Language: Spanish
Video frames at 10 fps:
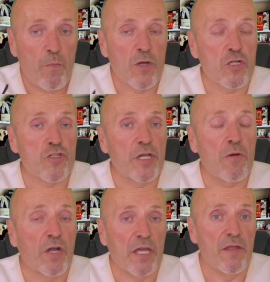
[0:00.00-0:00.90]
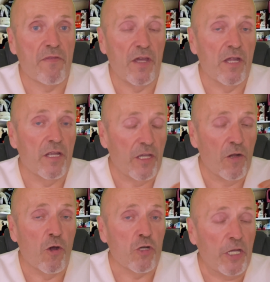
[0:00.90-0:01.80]
Pues os tengo que decir, y,
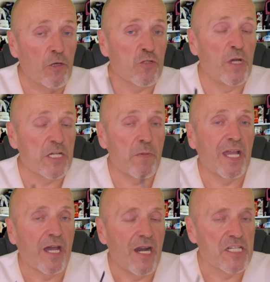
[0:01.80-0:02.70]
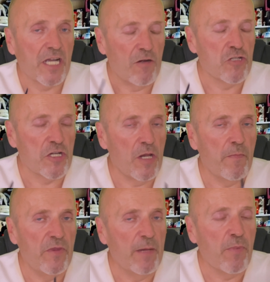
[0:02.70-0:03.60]
y os voy a explicar las causas
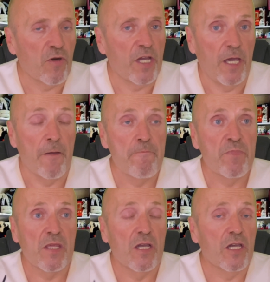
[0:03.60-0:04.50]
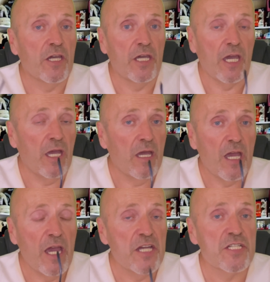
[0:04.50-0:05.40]
de por qué,
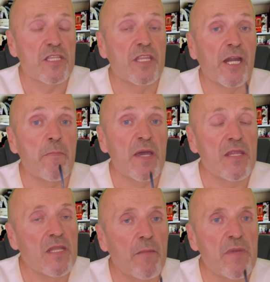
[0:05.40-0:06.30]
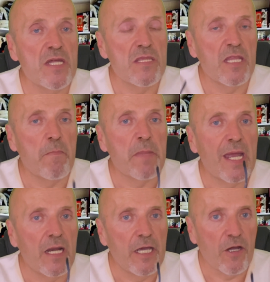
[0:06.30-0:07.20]
que es tremendamente
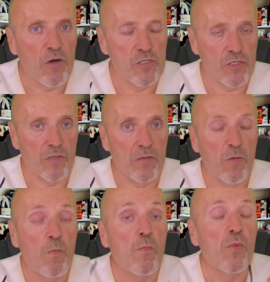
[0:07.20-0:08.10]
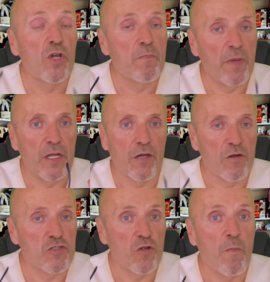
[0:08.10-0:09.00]
peligroso, muy
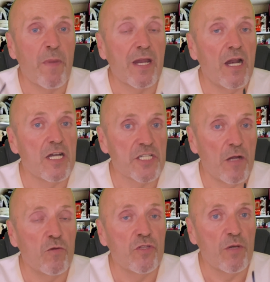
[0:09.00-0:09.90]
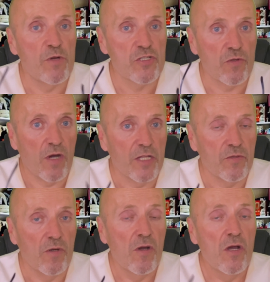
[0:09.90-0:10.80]
peligroso para la salud de vuestro
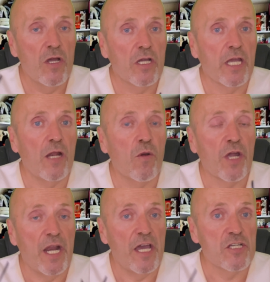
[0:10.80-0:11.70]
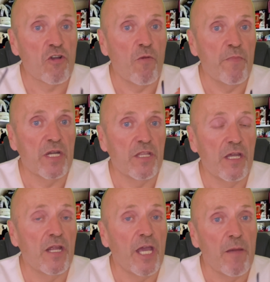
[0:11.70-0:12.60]
gato que lo queráis
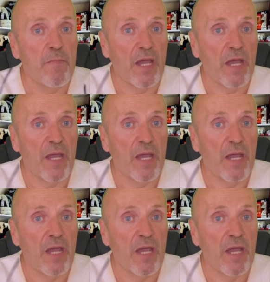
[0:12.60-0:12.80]
convertir en